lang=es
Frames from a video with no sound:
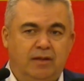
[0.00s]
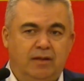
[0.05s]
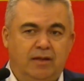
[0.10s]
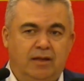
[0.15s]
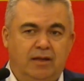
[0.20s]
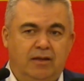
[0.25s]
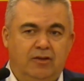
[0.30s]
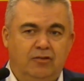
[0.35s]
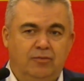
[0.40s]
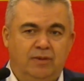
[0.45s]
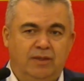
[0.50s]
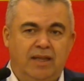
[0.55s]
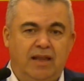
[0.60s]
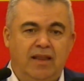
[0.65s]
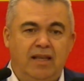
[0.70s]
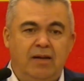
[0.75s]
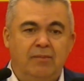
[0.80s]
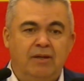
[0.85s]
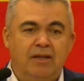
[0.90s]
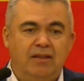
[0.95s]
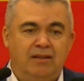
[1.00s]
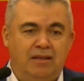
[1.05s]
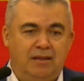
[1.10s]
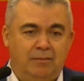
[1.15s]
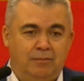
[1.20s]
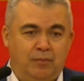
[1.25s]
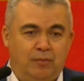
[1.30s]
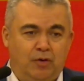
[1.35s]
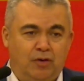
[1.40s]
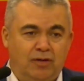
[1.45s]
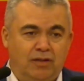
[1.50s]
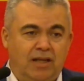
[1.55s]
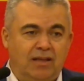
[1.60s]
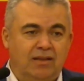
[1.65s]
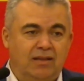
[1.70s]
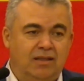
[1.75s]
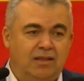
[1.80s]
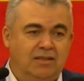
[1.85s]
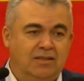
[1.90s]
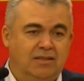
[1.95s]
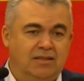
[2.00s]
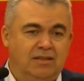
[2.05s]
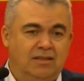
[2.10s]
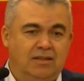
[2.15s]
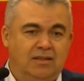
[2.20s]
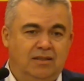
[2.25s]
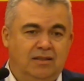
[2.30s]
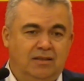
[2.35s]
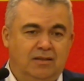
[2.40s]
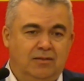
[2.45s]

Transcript: que los verdaderamente importantes